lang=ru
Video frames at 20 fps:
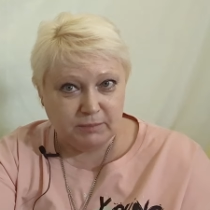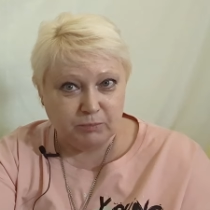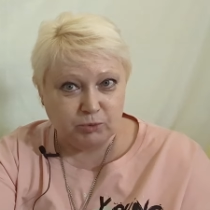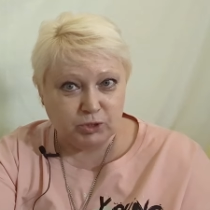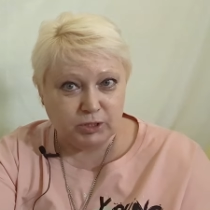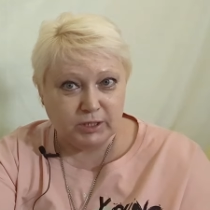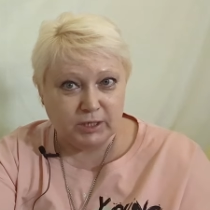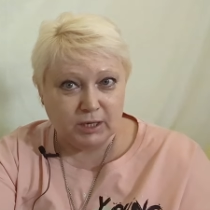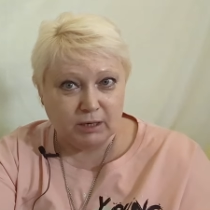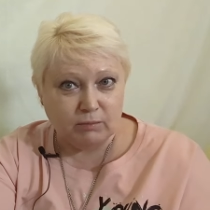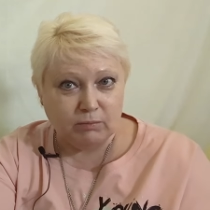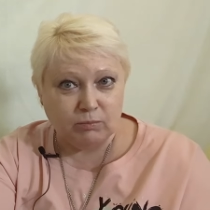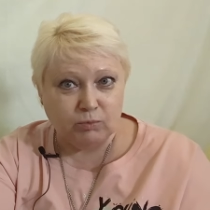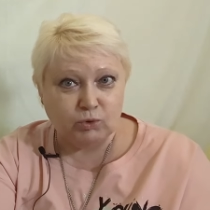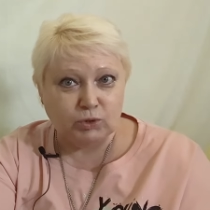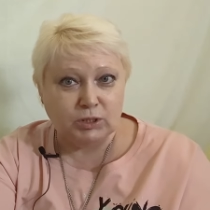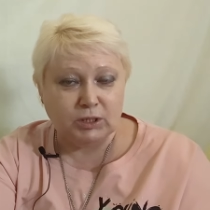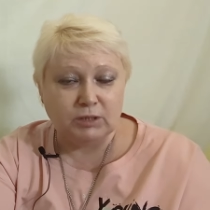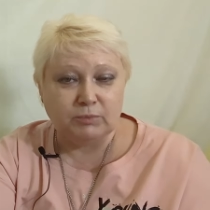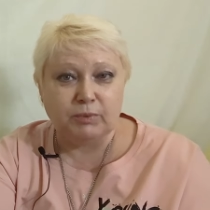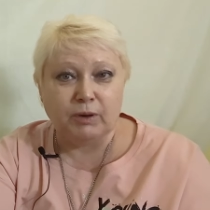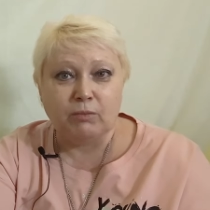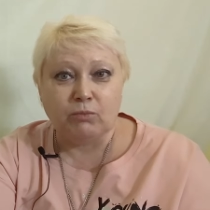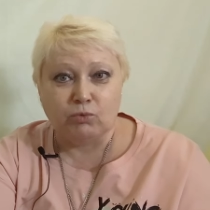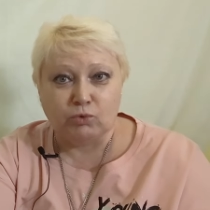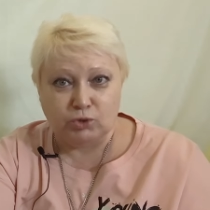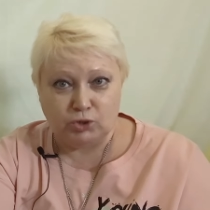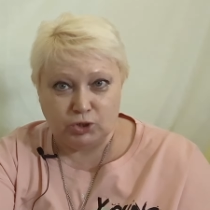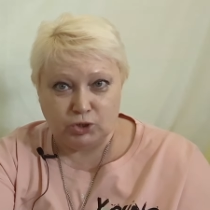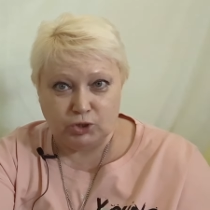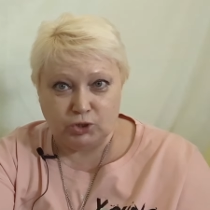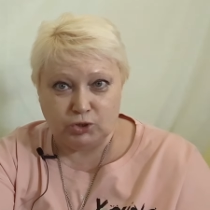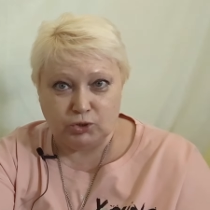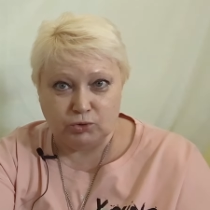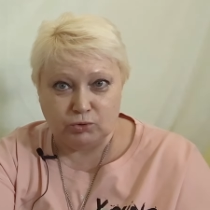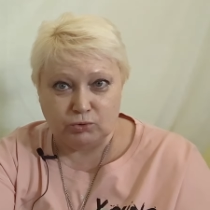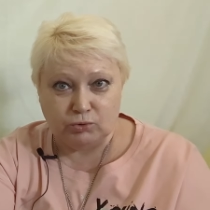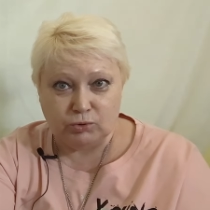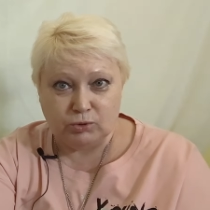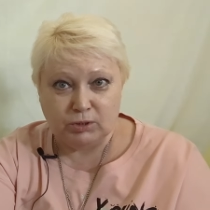после работы и помочь
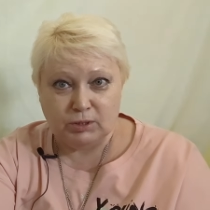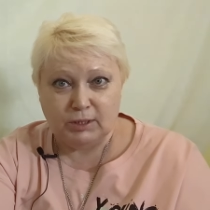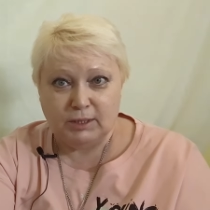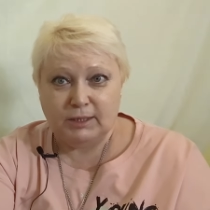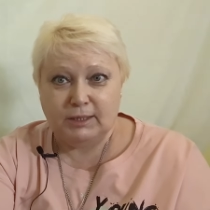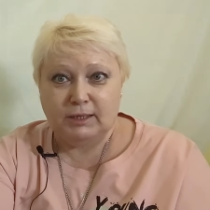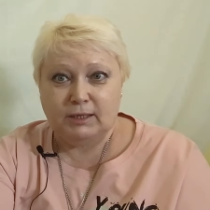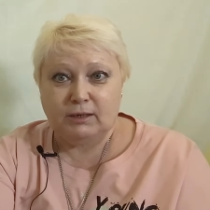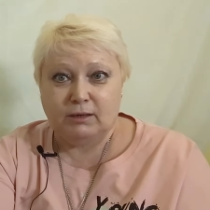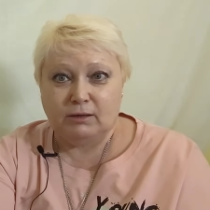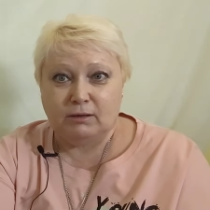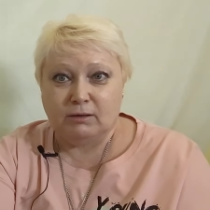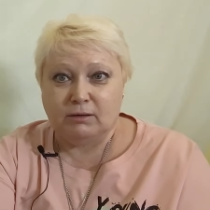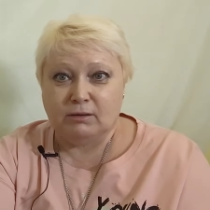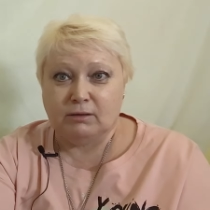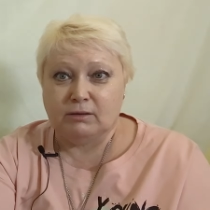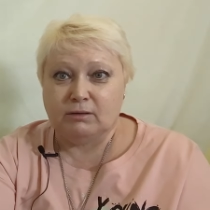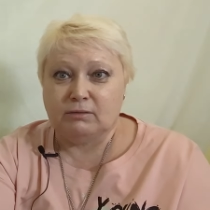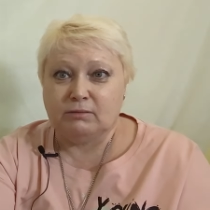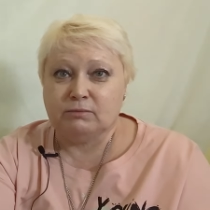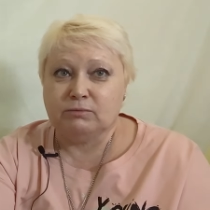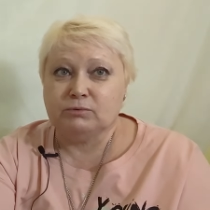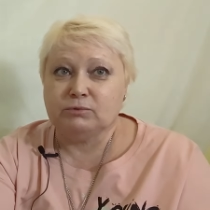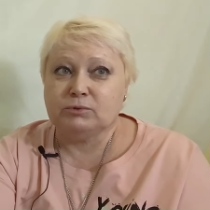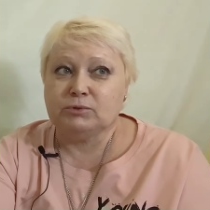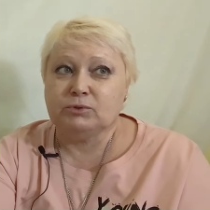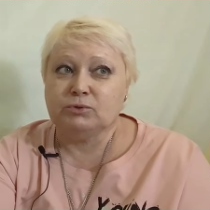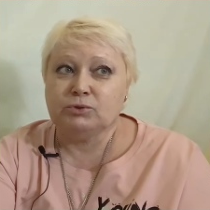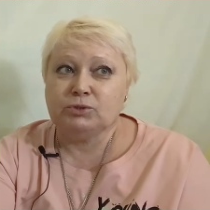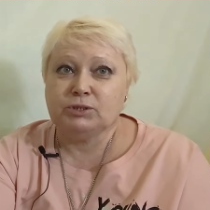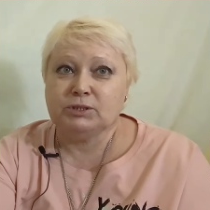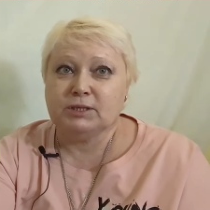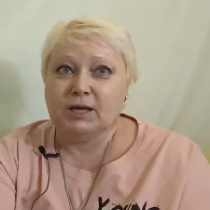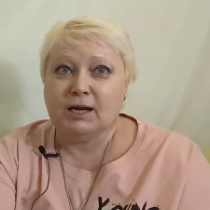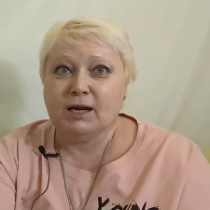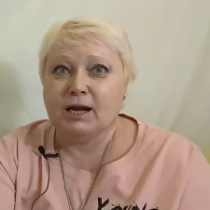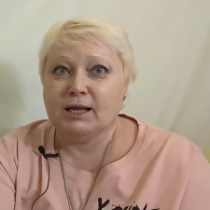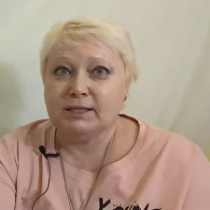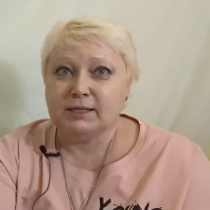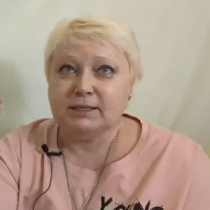еще. А, вот, то есть
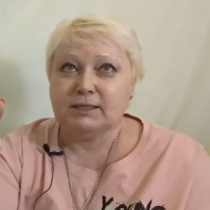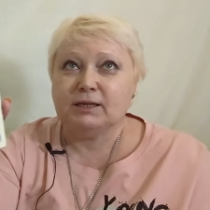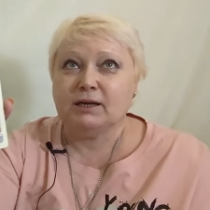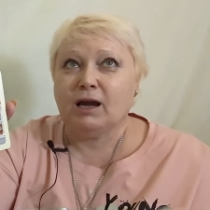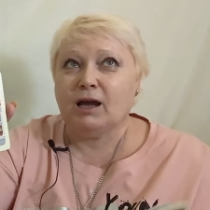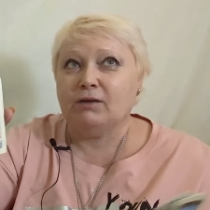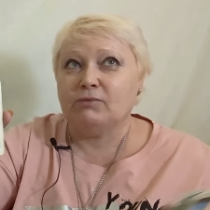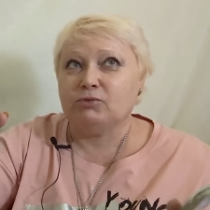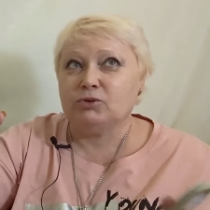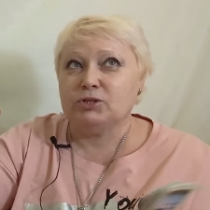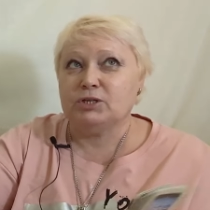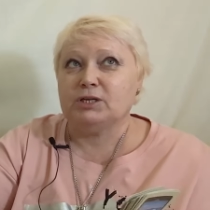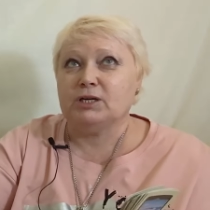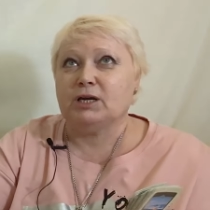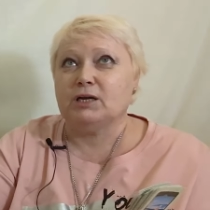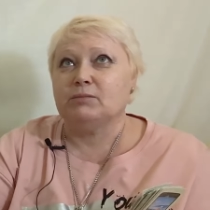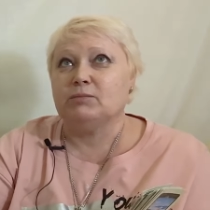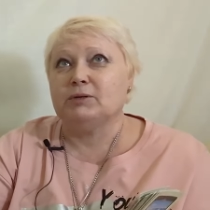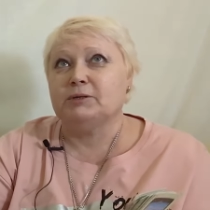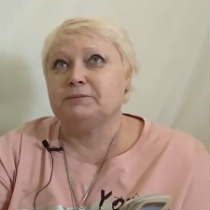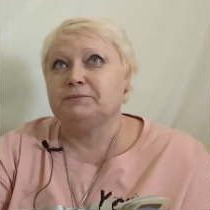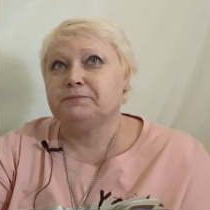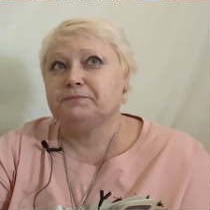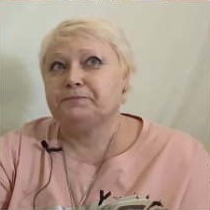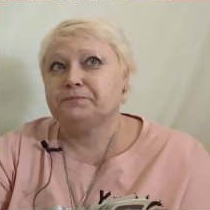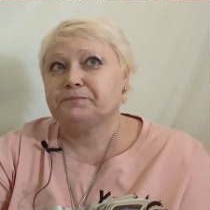какая-то такая вроде как бы